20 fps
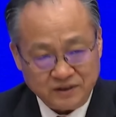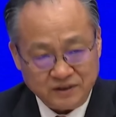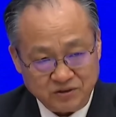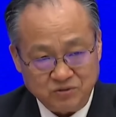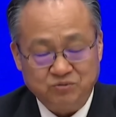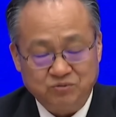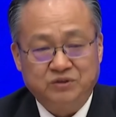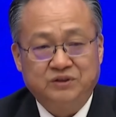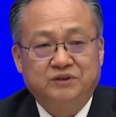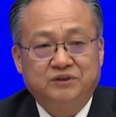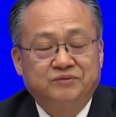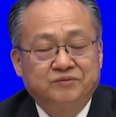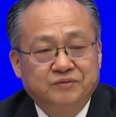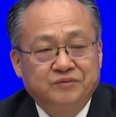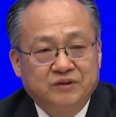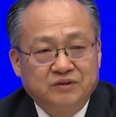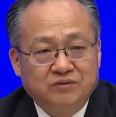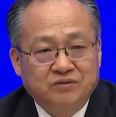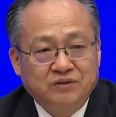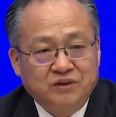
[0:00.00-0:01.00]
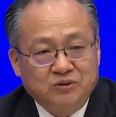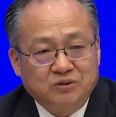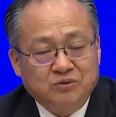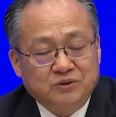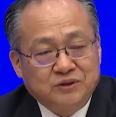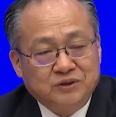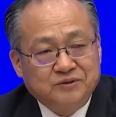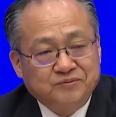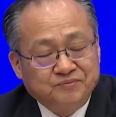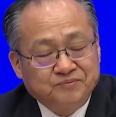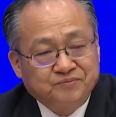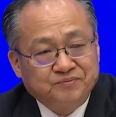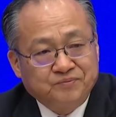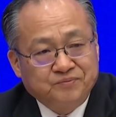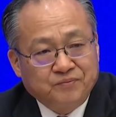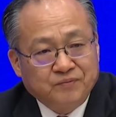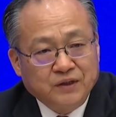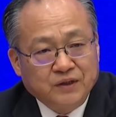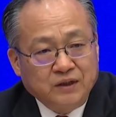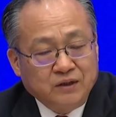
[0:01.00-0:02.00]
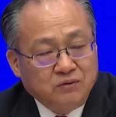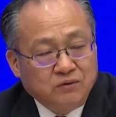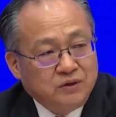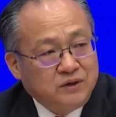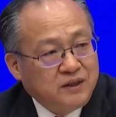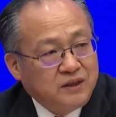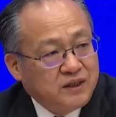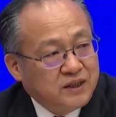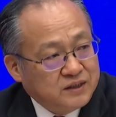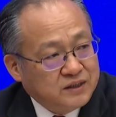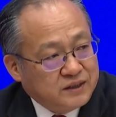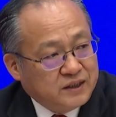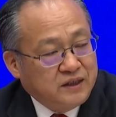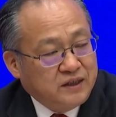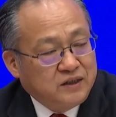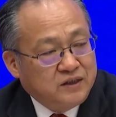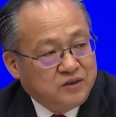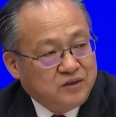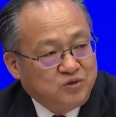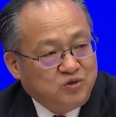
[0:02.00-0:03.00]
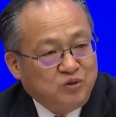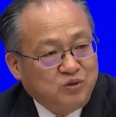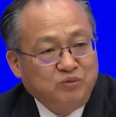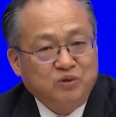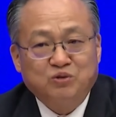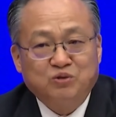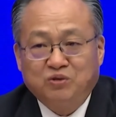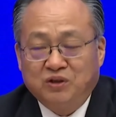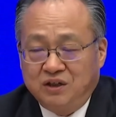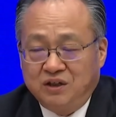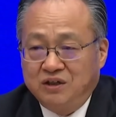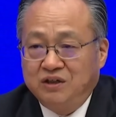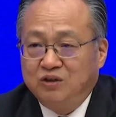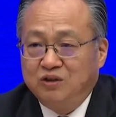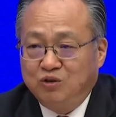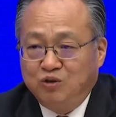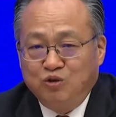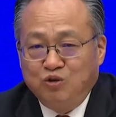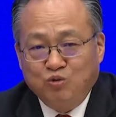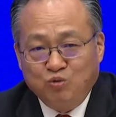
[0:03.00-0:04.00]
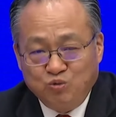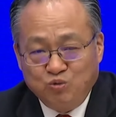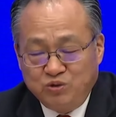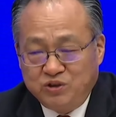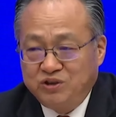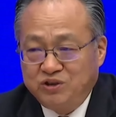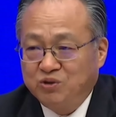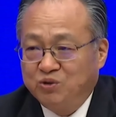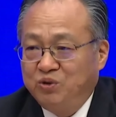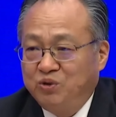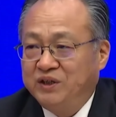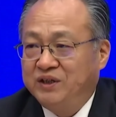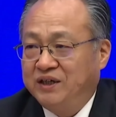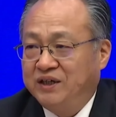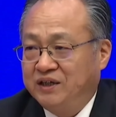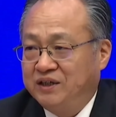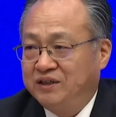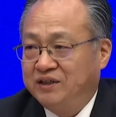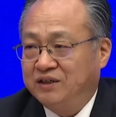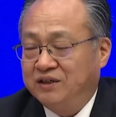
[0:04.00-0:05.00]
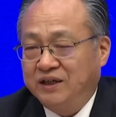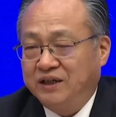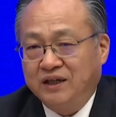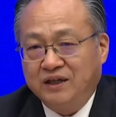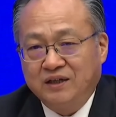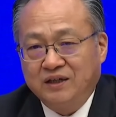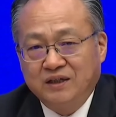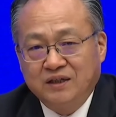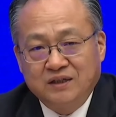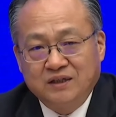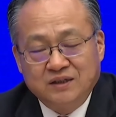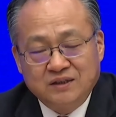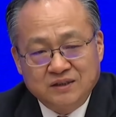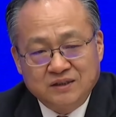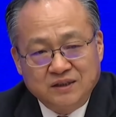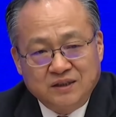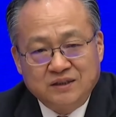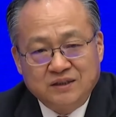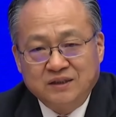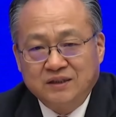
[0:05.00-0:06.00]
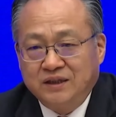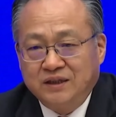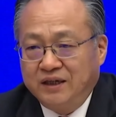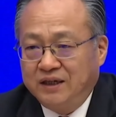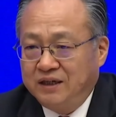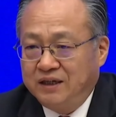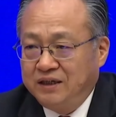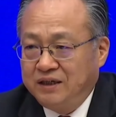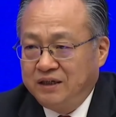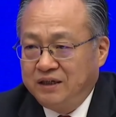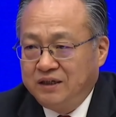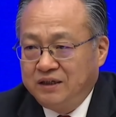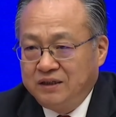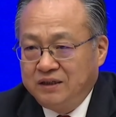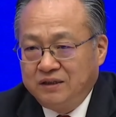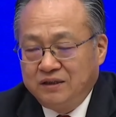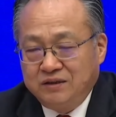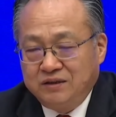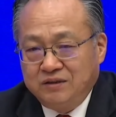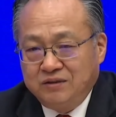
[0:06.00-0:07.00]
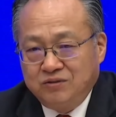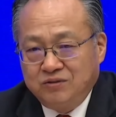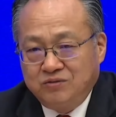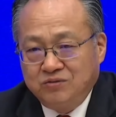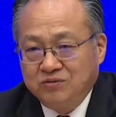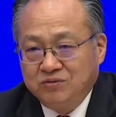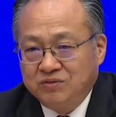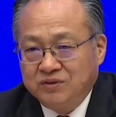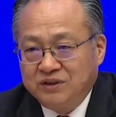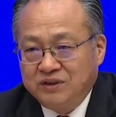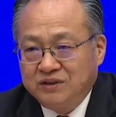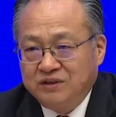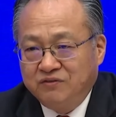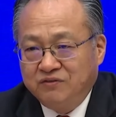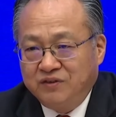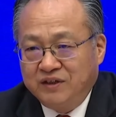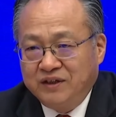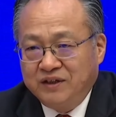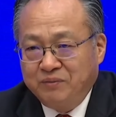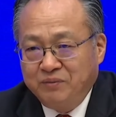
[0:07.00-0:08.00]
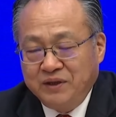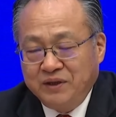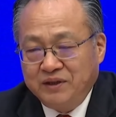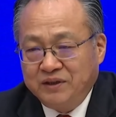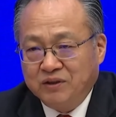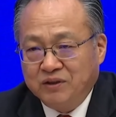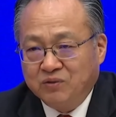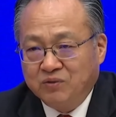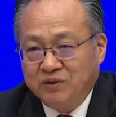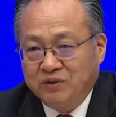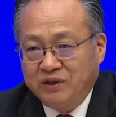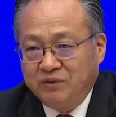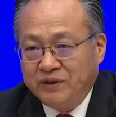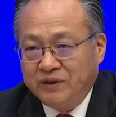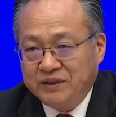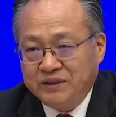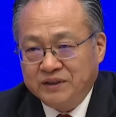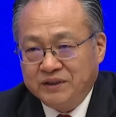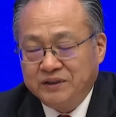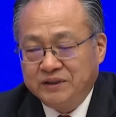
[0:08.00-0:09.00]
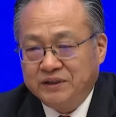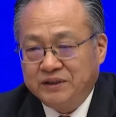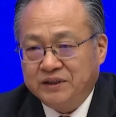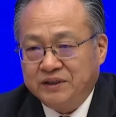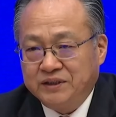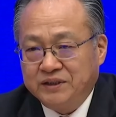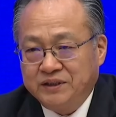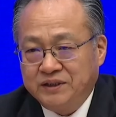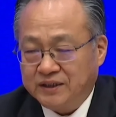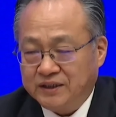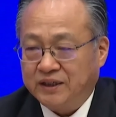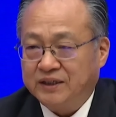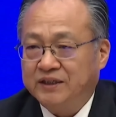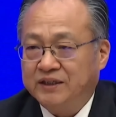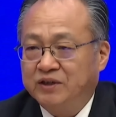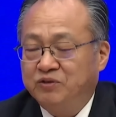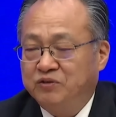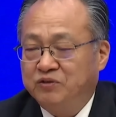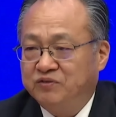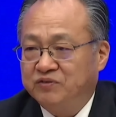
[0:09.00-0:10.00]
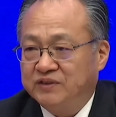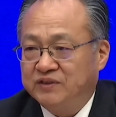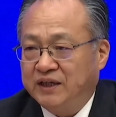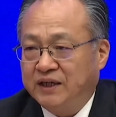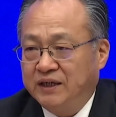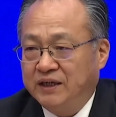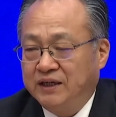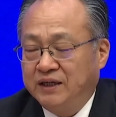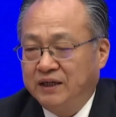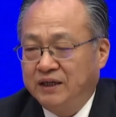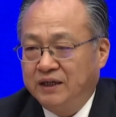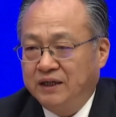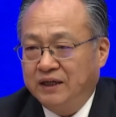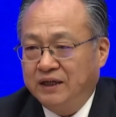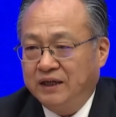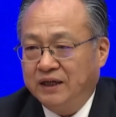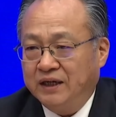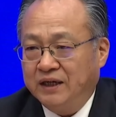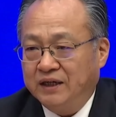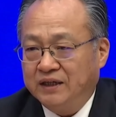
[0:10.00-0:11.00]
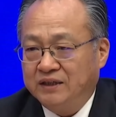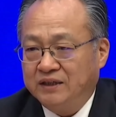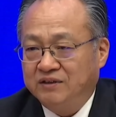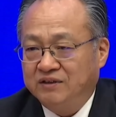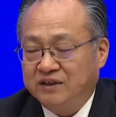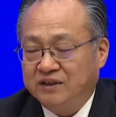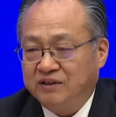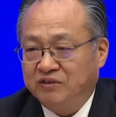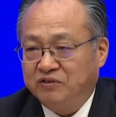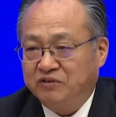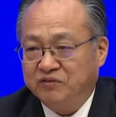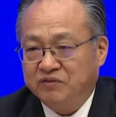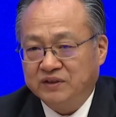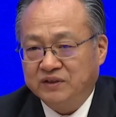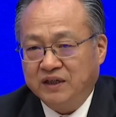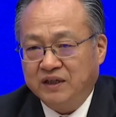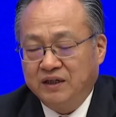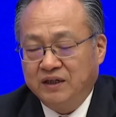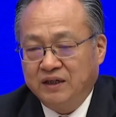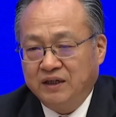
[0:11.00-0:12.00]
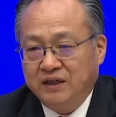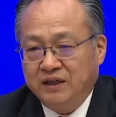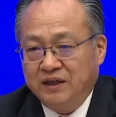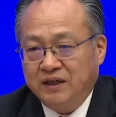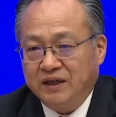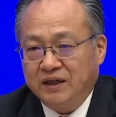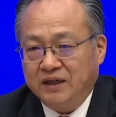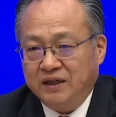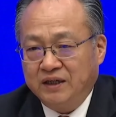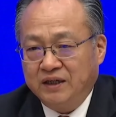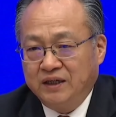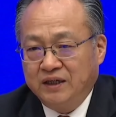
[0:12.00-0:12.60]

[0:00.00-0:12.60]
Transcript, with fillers: 体如此，同样如此。我这样讲，绝不是说无视困难和挑战。实际上，今年中国经济发展面临的国内外形势依然严峻复杂，哎，依然严峻复杂，哎，